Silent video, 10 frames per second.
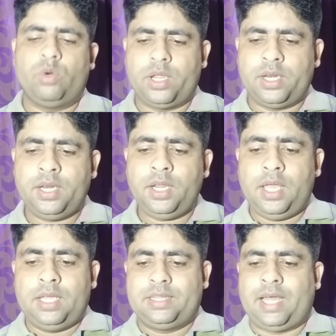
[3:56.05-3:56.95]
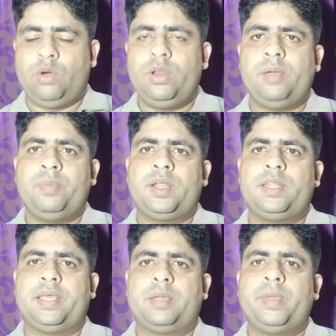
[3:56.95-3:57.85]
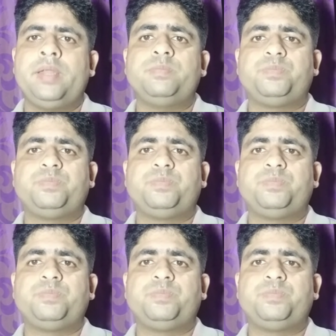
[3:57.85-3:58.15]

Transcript: করে নিন তাহলে আপনারা দেখবেন